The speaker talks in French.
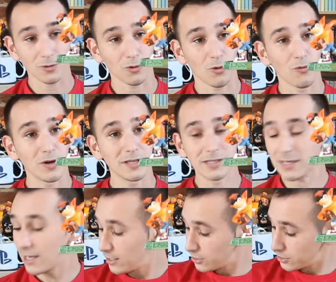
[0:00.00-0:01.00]
Donc on voit ici
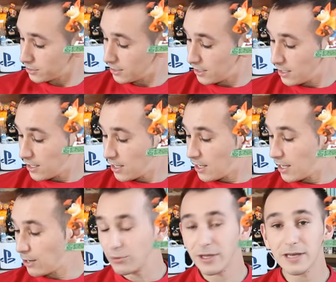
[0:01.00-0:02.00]
Crash
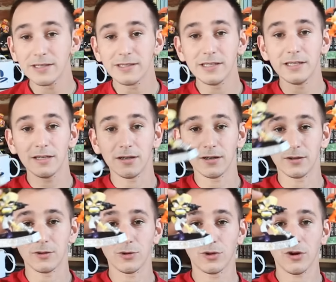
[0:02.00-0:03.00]
et on a ici
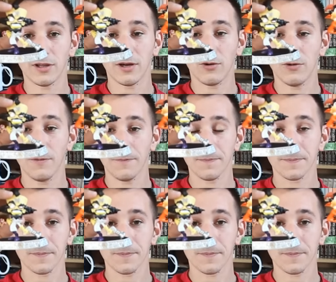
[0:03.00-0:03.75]
Dr Nero.